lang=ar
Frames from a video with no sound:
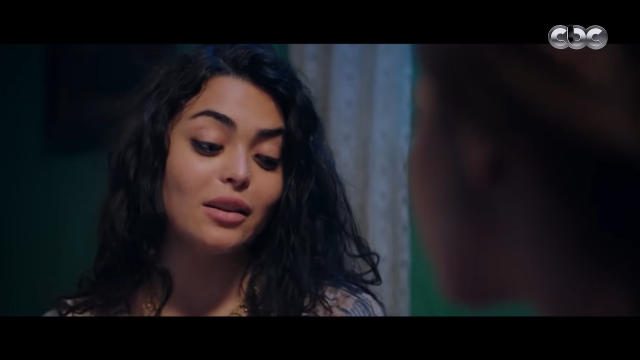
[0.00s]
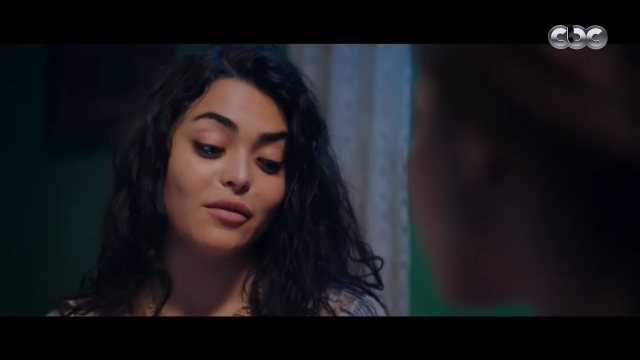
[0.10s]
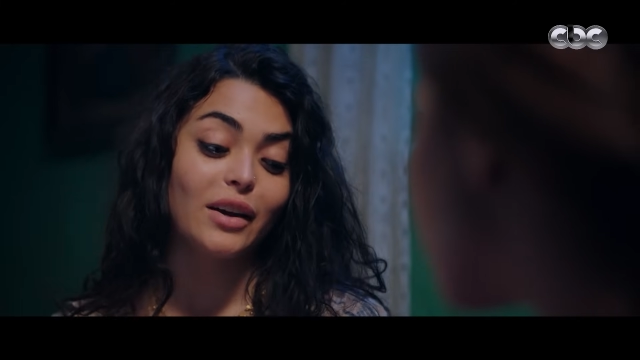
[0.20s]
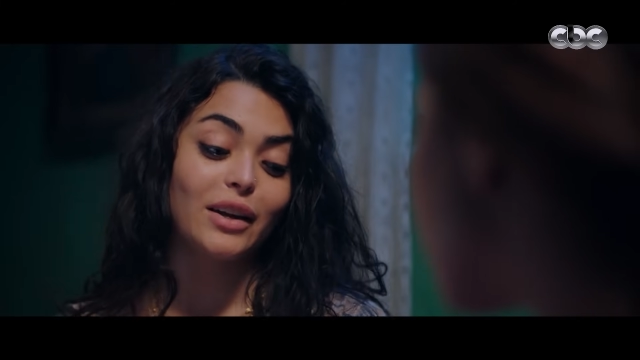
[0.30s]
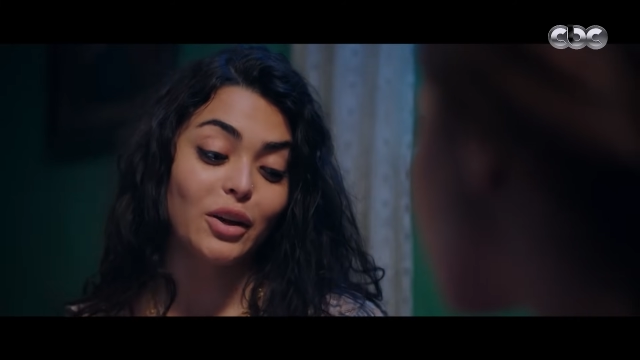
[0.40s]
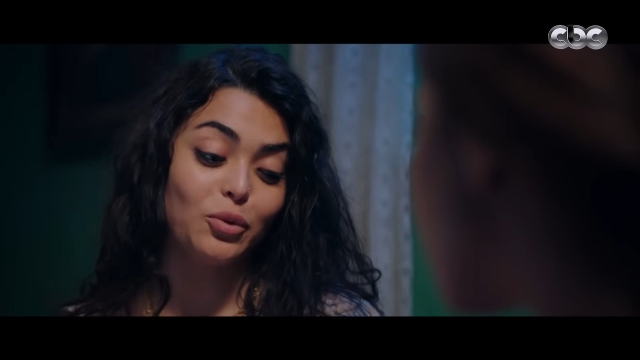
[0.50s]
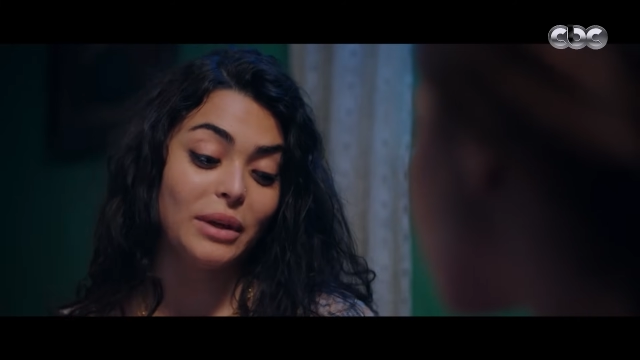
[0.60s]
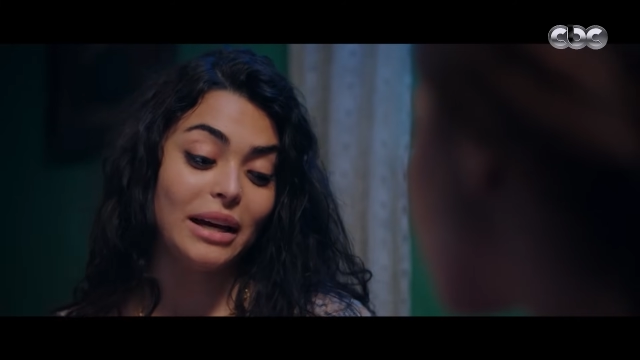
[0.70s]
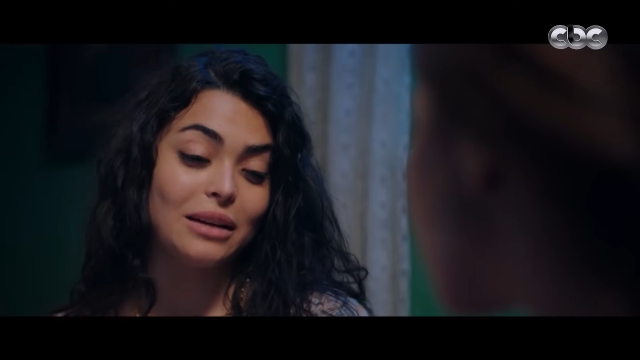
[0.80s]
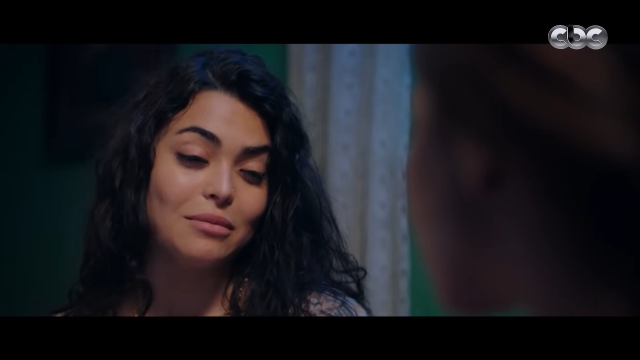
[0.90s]
انا فاكره
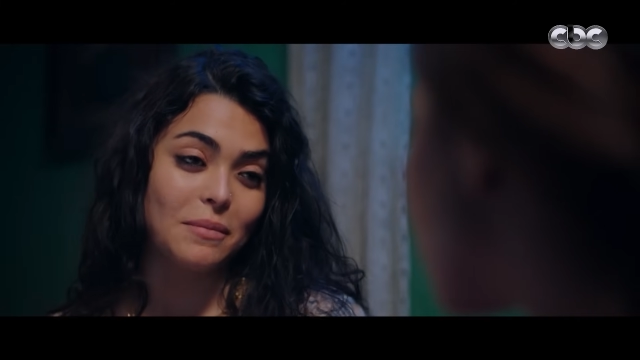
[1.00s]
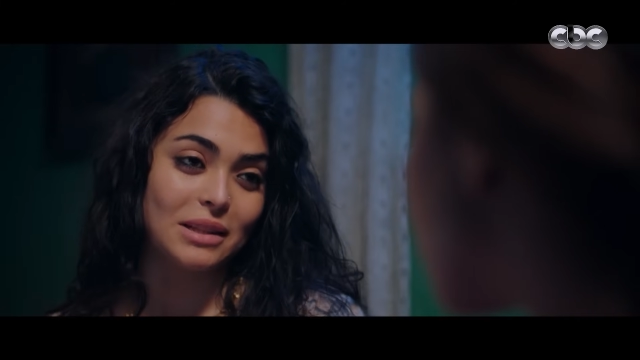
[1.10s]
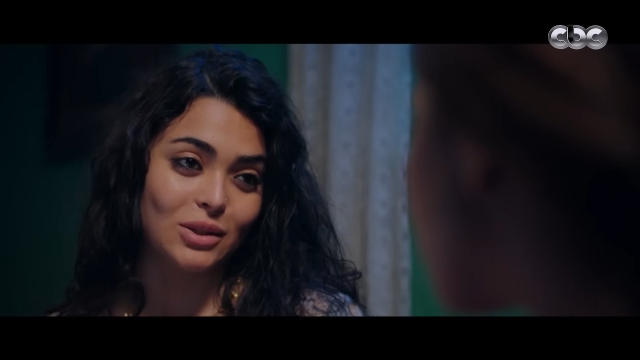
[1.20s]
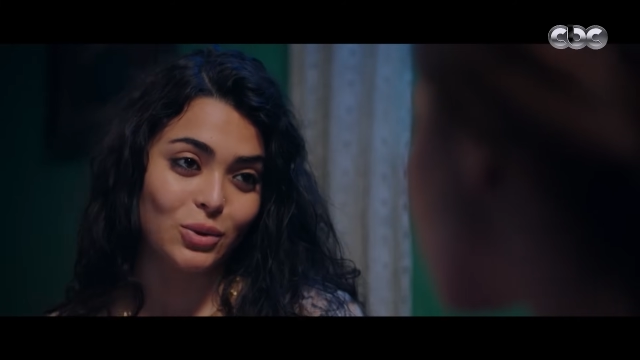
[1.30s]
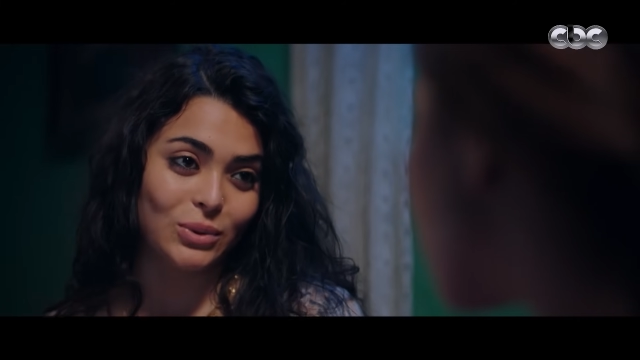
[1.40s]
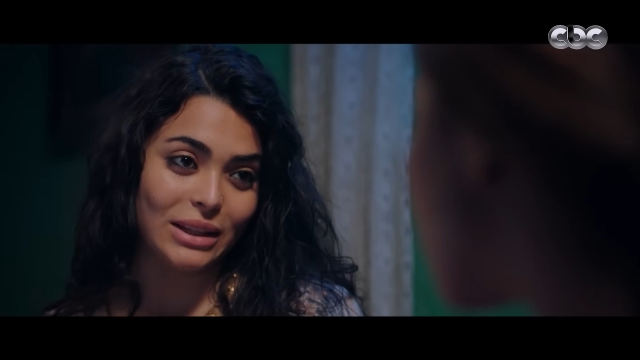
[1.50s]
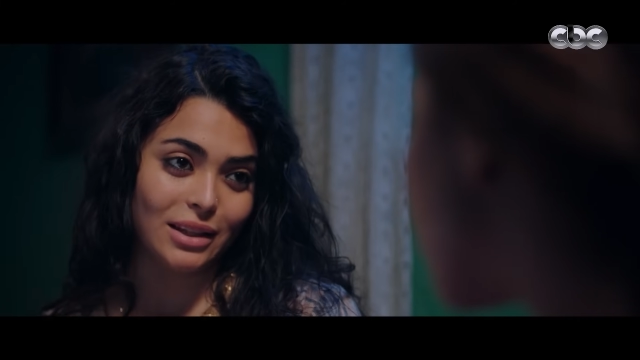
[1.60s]
يوميها لما مسكوني